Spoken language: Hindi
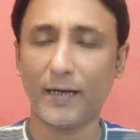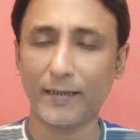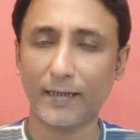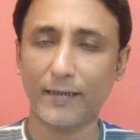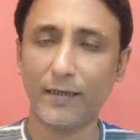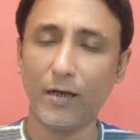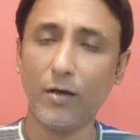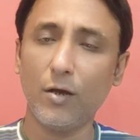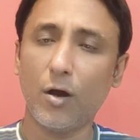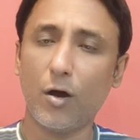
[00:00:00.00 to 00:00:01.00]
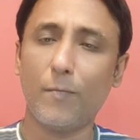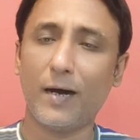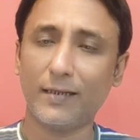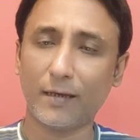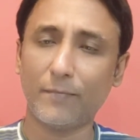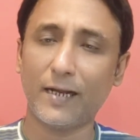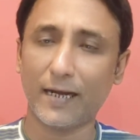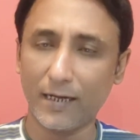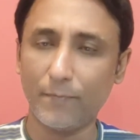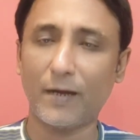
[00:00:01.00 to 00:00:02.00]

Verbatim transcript: बात आती है और बात आप डायरेक्टली